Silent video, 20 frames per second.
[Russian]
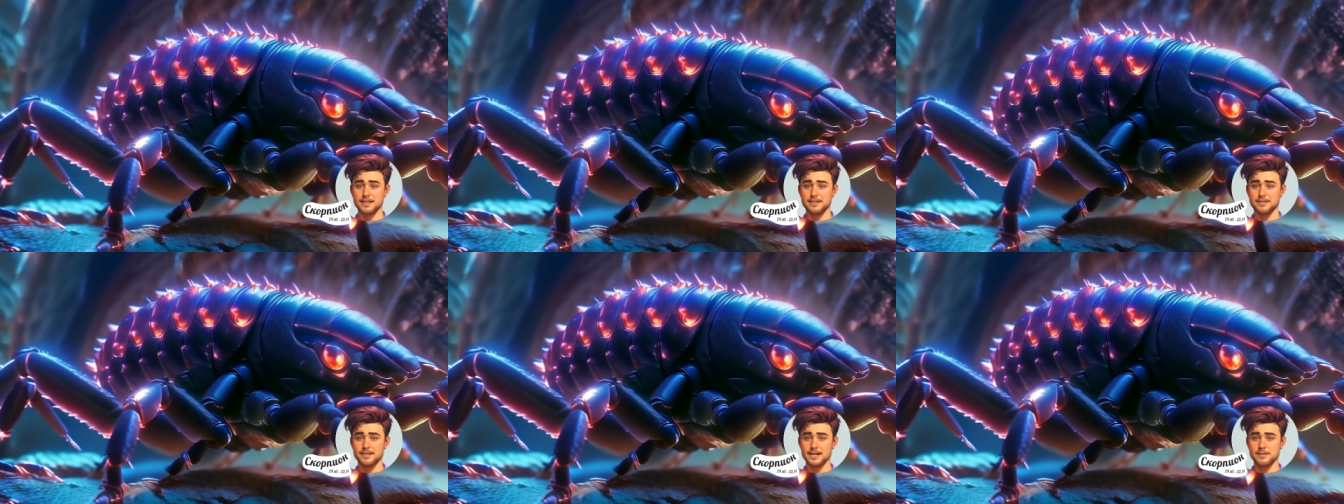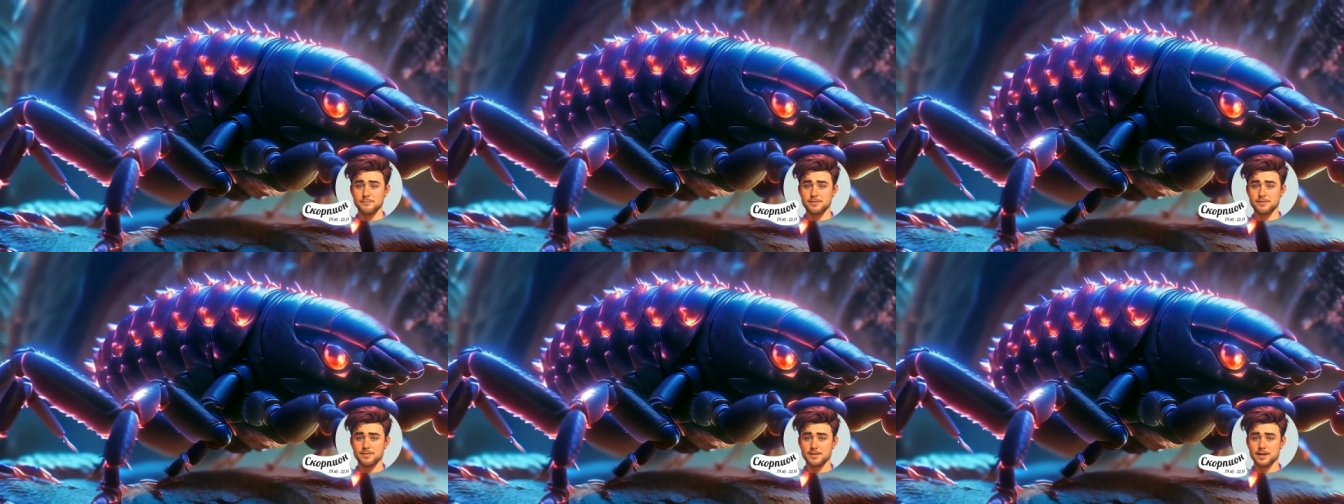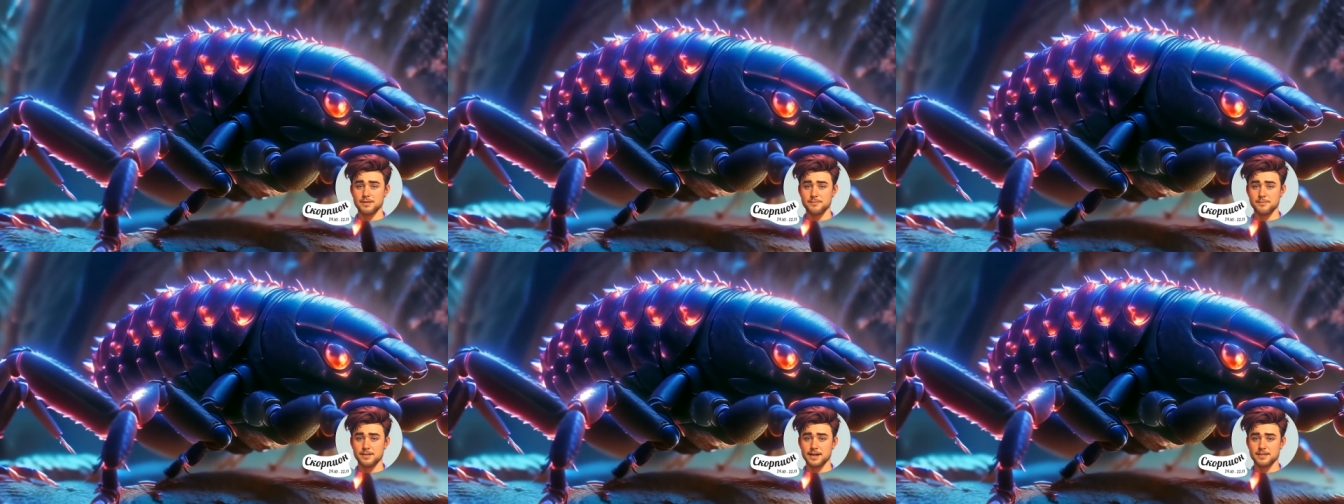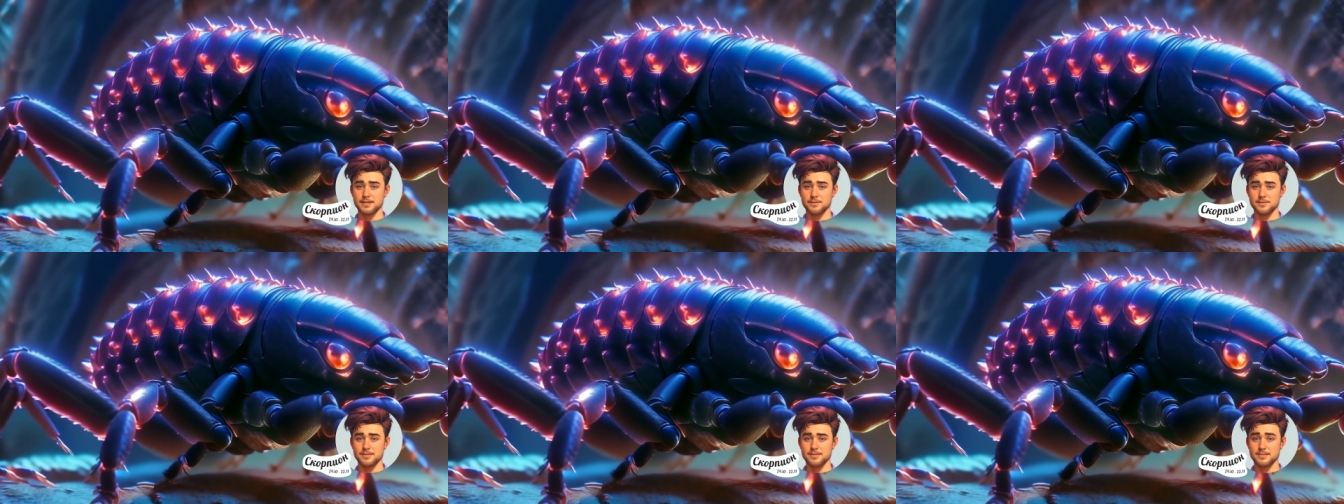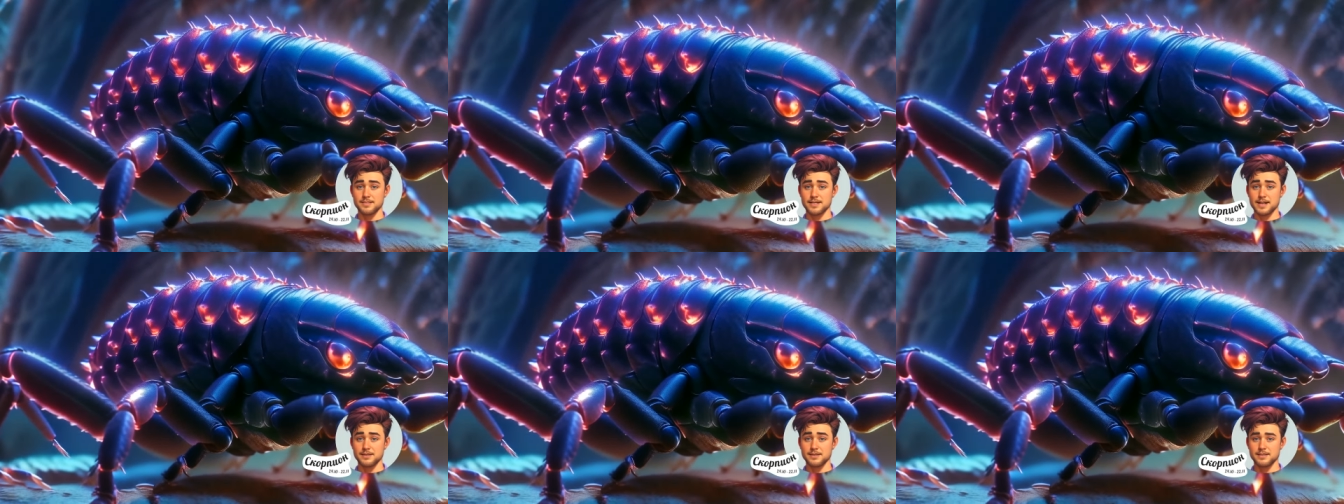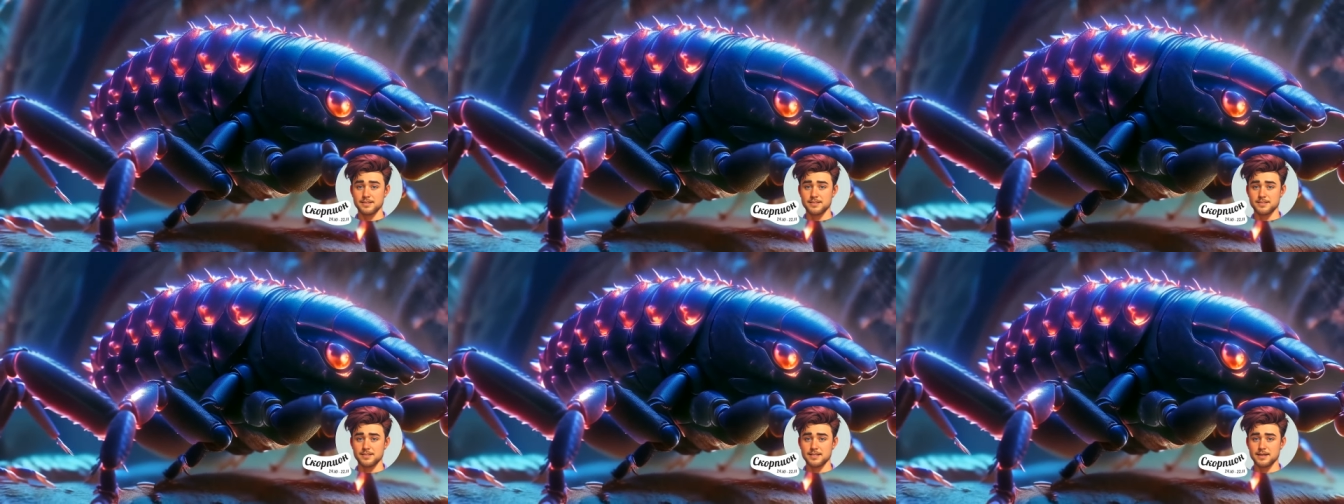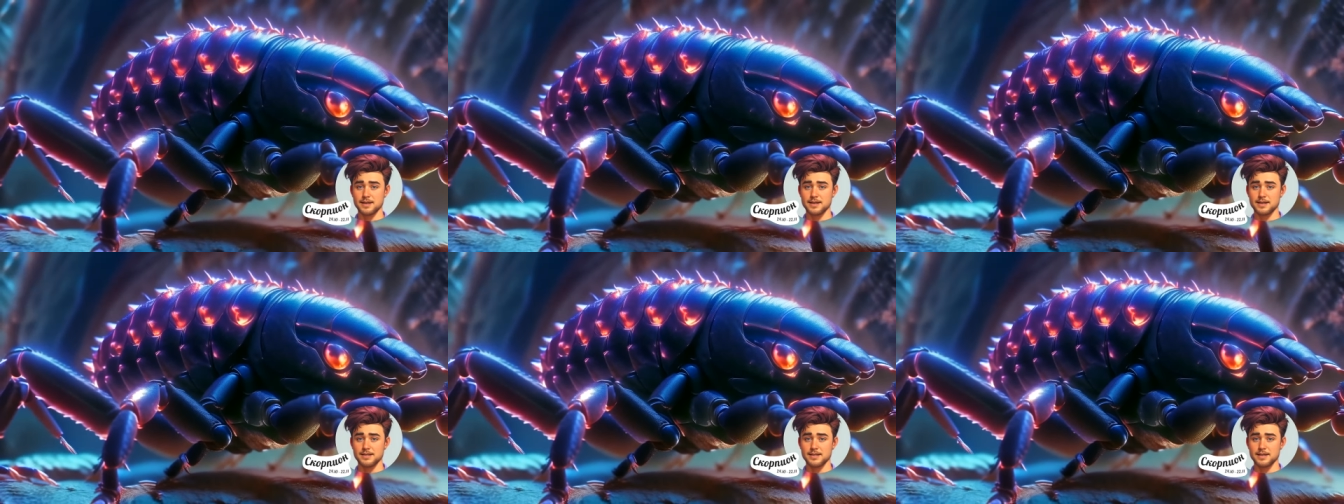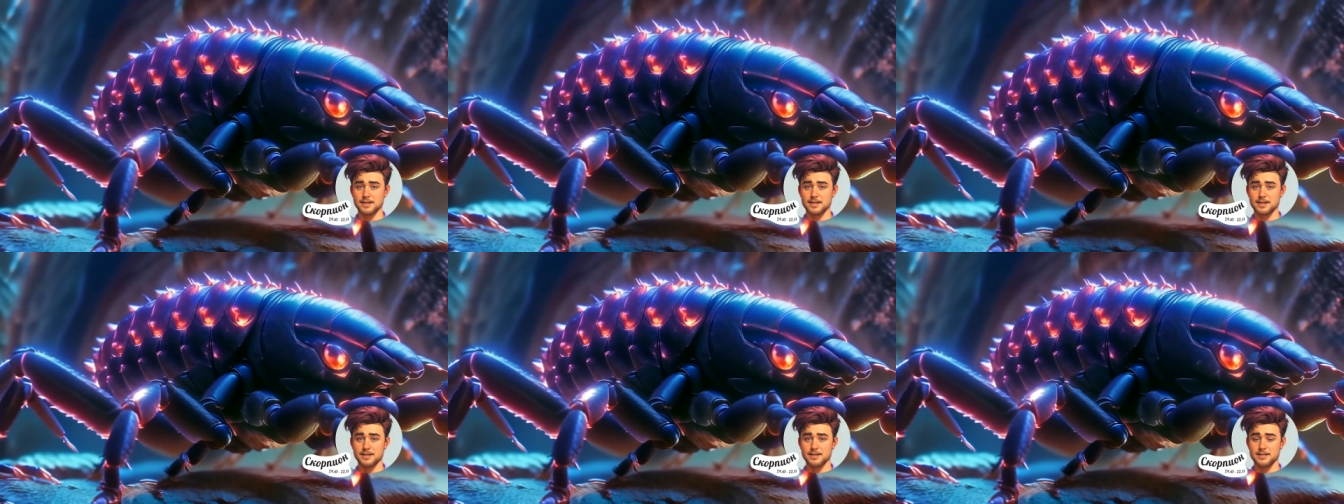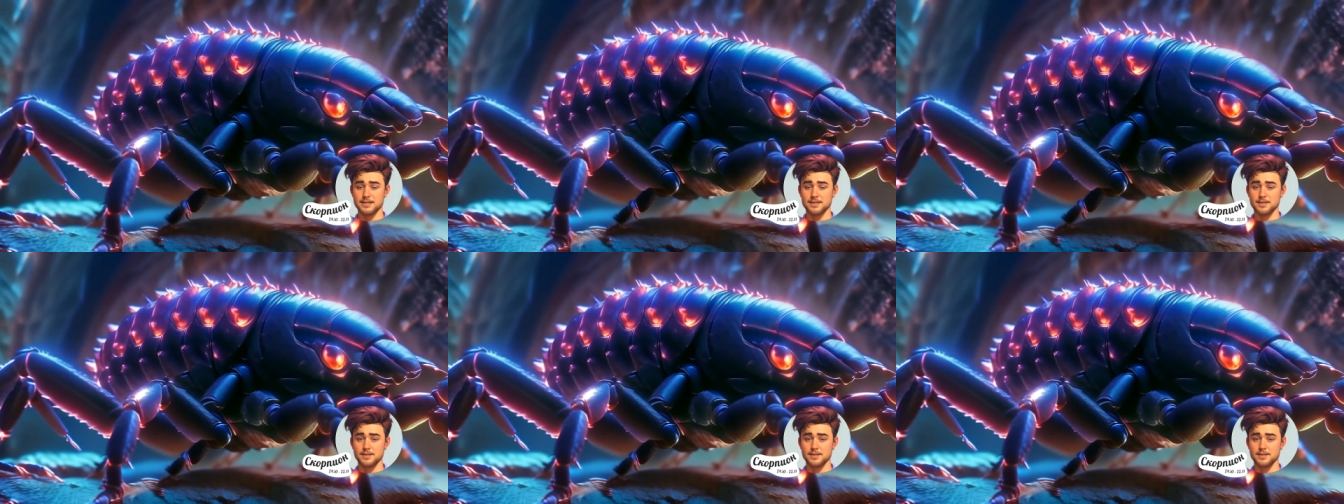Запуск кампаний в социальных сетях или